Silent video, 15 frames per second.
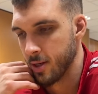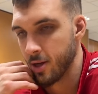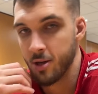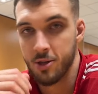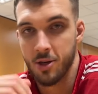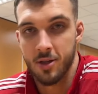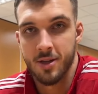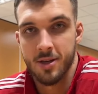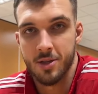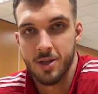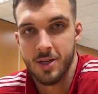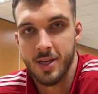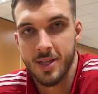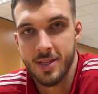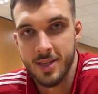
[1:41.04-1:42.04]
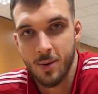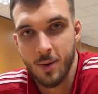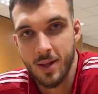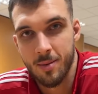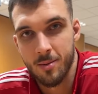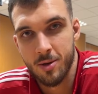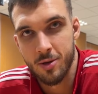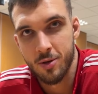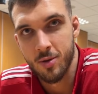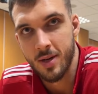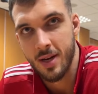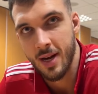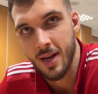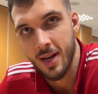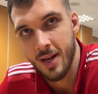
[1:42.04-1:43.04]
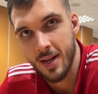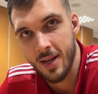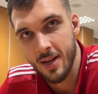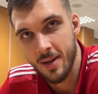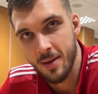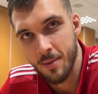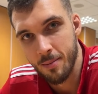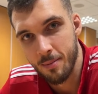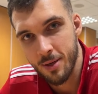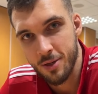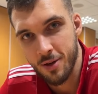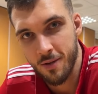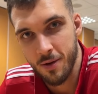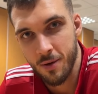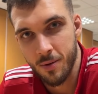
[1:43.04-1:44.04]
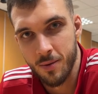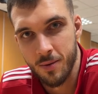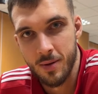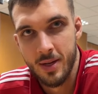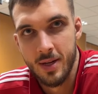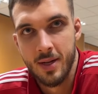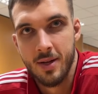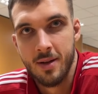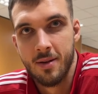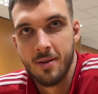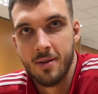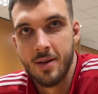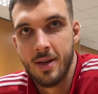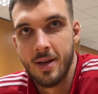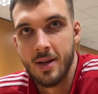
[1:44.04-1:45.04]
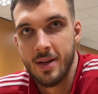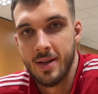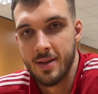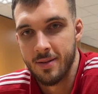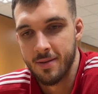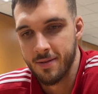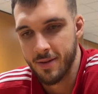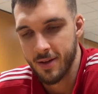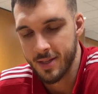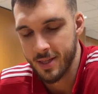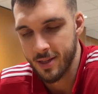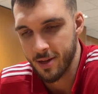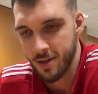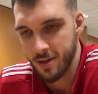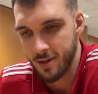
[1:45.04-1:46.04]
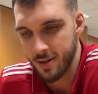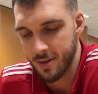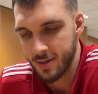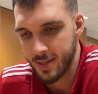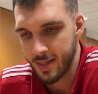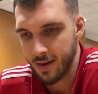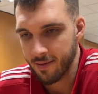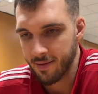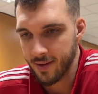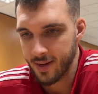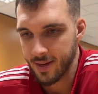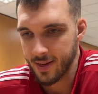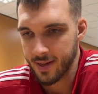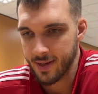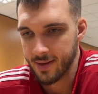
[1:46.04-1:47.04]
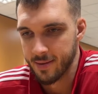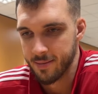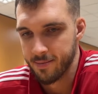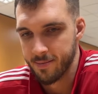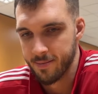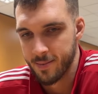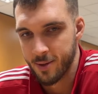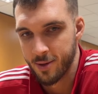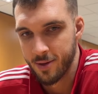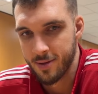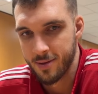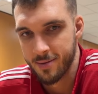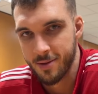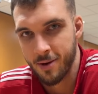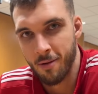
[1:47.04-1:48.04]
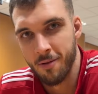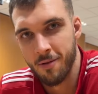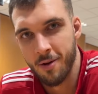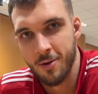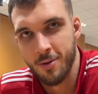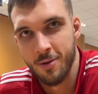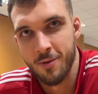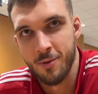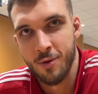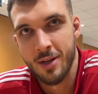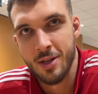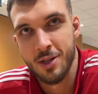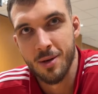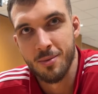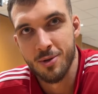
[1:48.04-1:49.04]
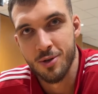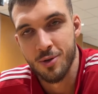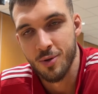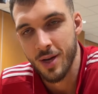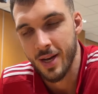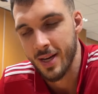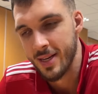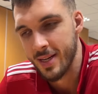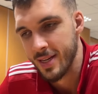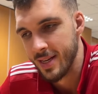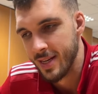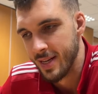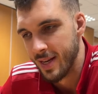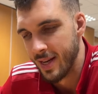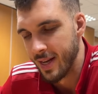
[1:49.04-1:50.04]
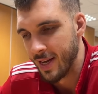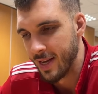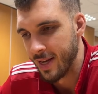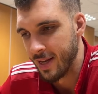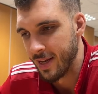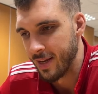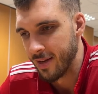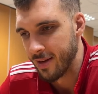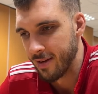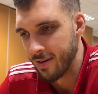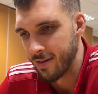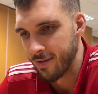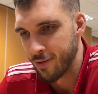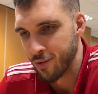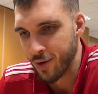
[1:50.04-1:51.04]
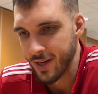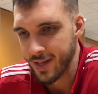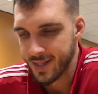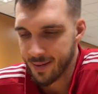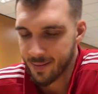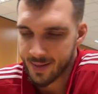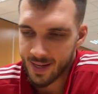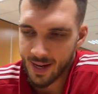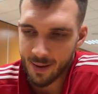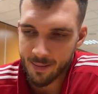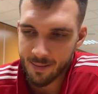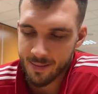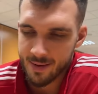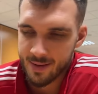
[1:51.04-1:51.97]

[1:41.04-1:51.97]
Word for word: Chodzi o to, że kiedy zakładam koszulkę meczową, e, wchodzę do strefy komfortu, w której się dobrze czuję, e, w której jestem sam,